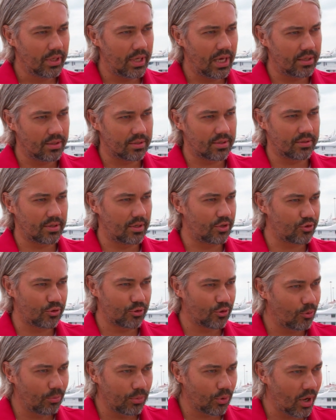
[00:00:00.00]
И они сказали, что
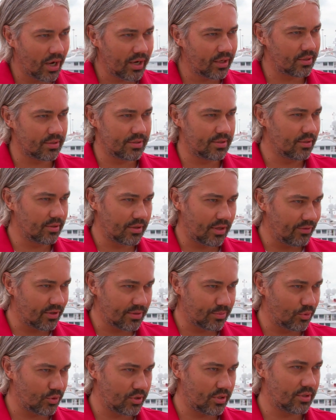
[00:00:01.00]
на каблуках это сделать
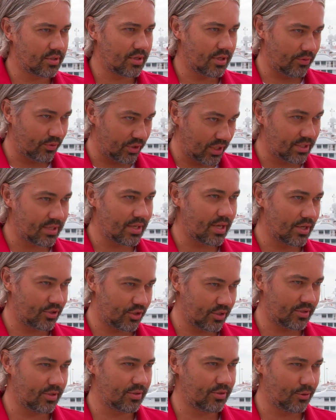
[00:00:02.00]
невозможно. Я сказал, если я
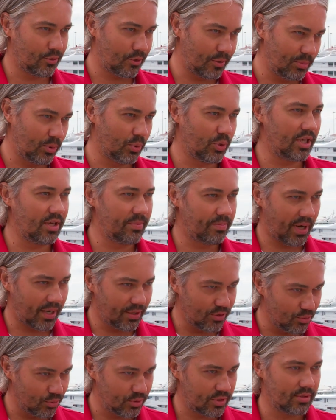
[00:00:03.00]
сейчас надену каблуки и
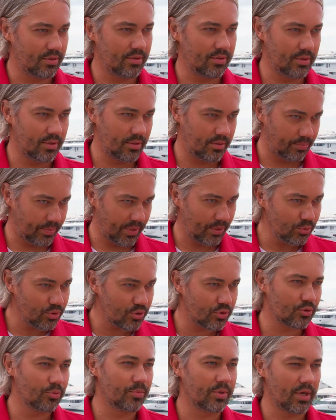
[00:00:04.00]
пройдусь, и это
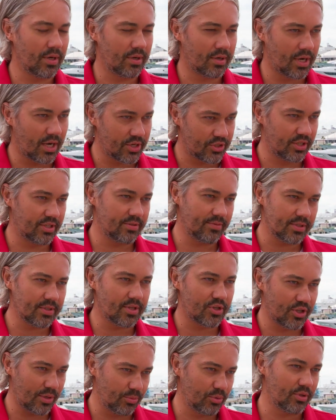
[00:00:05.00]
получится у меня, каждая из вас
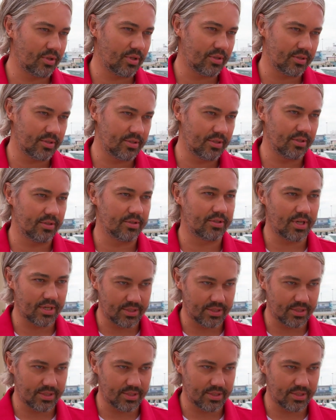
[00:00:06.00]
должна будет это сделать.